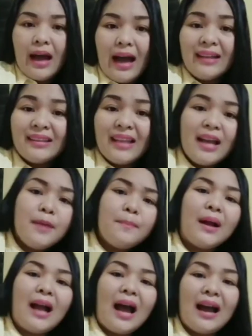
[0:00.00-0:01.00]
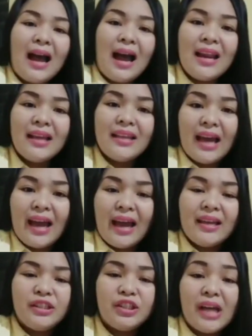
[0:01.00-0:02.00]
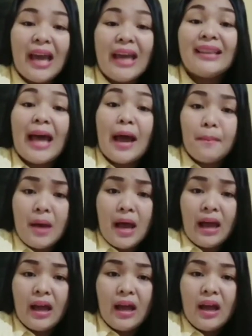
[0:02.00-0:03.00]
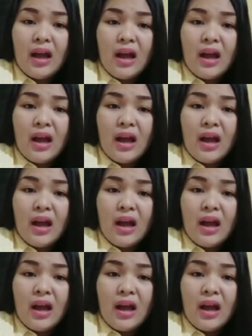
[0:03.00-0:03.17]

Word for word: Ang tanging pag-aakala niya ay siya ay tama